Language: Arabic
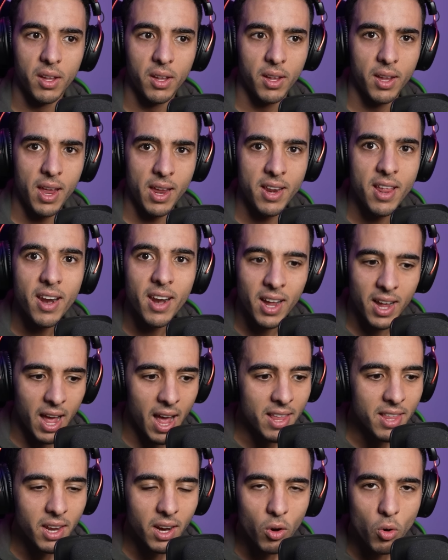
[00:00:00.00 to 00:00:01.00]
يعني راه
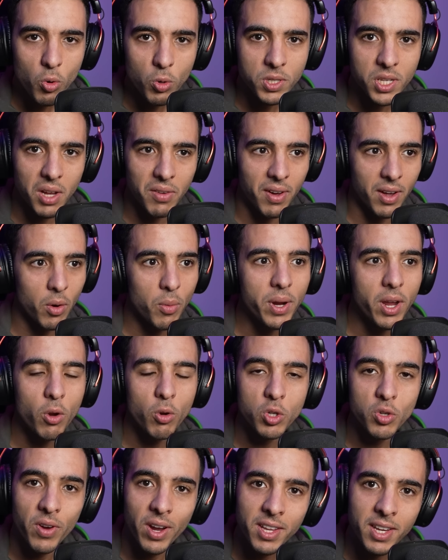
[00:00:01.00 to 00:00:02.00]
هذا راه كله سفر وما
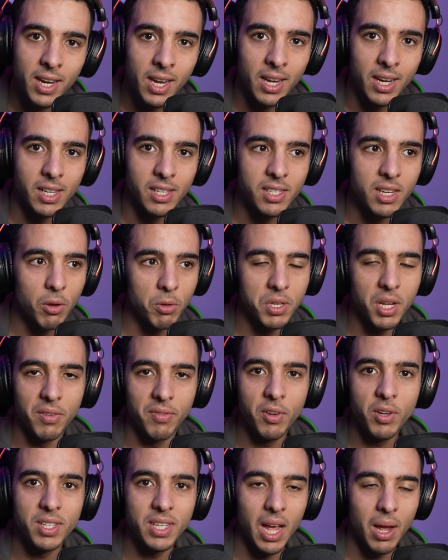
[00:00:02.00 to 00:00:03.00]
كيكونش غير ديك الجلسه وصافي
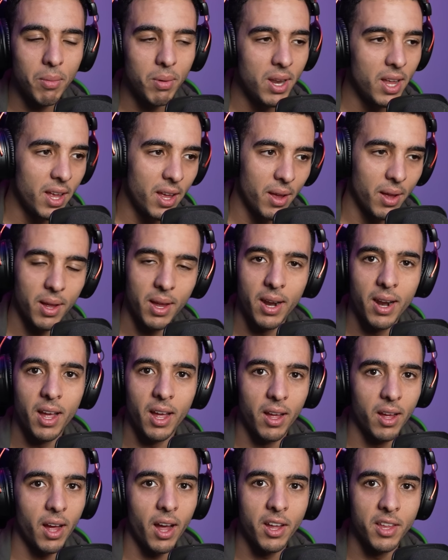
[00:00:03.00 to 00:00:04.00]
كيسحب لي
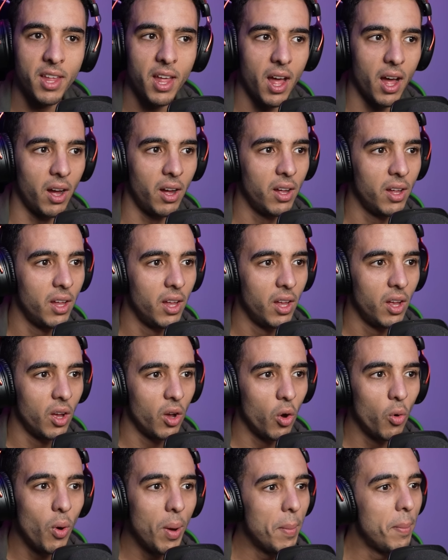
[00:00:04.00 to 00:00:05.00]
راه قداها
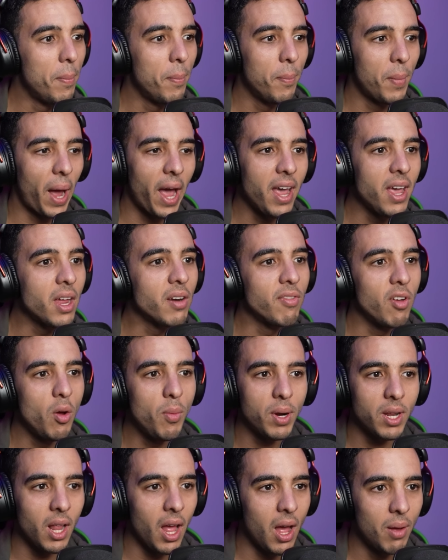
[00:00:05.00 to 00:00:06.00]
هو مخير فيهم
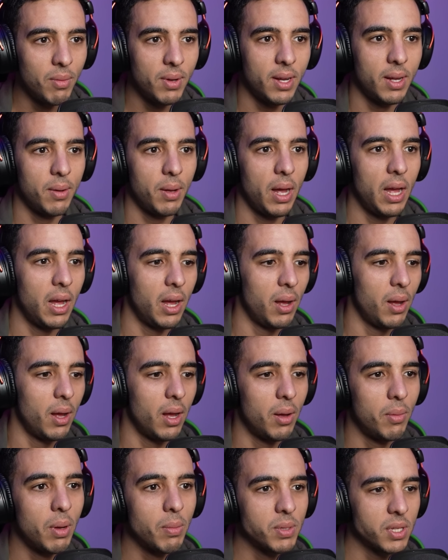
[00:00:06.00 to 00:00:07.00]
كتلقى ما آه،
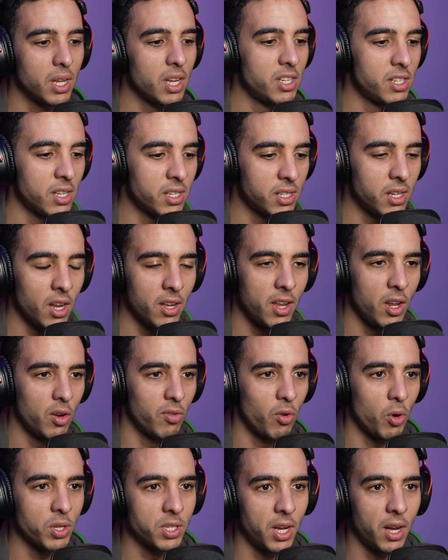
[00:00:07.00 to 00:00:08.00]
ما مصليش الصلاه ديالو في
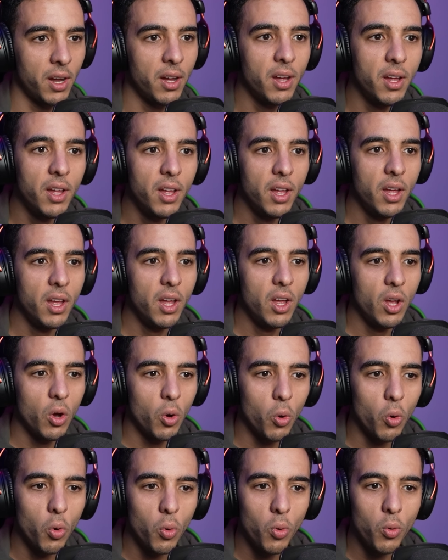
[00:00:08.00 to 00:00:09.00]
وقتها
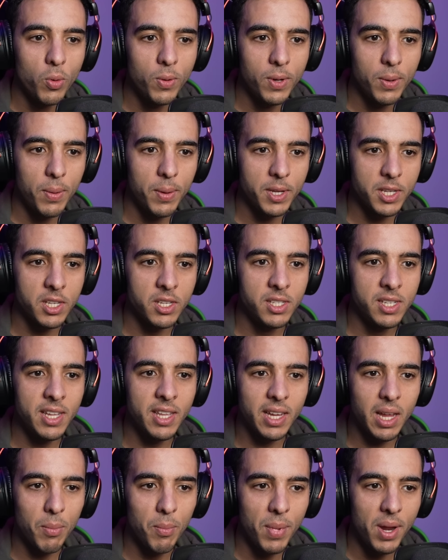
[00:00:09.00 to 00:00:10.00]
ونزيد
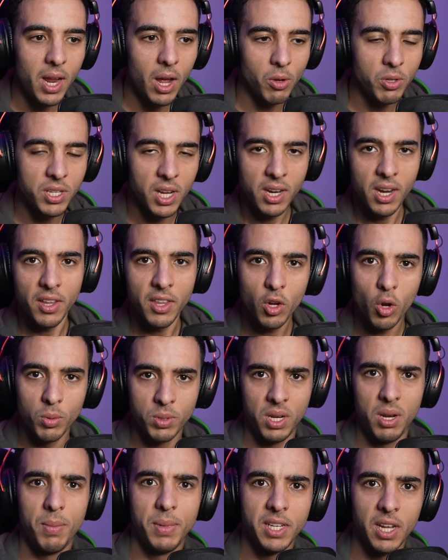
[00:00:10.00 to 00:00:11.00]
نكمل عاوتاني نعطيكم
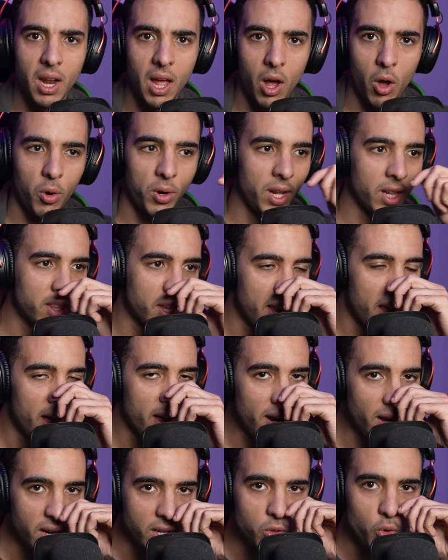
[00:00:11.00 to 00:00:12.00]
عاوتاني مثال اخر ديال الطياره
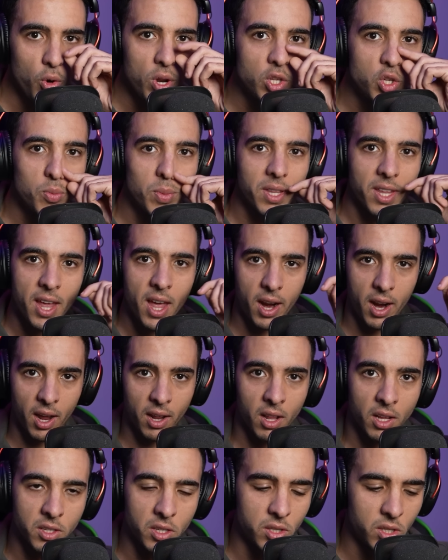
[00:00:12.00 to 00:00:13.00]
لي انتم الطياره غير
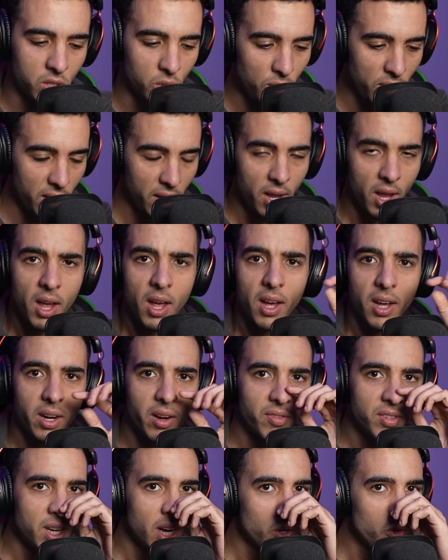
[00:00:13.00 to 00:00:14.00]
ثلاثه السوايع
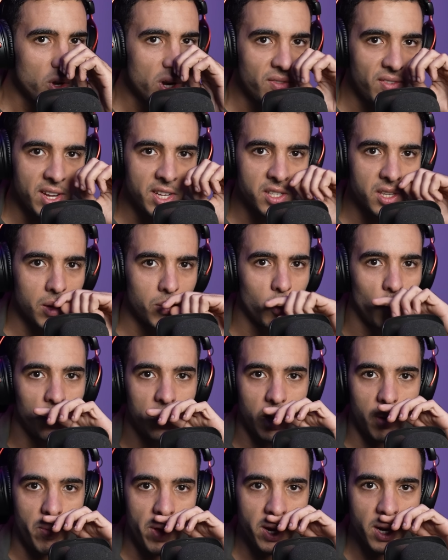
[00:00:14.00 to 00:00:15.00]
نفترضوا انا في اسطنبول
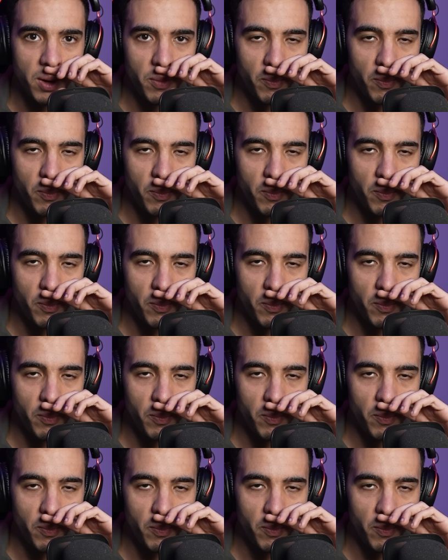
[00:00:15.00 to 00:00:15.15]
دابا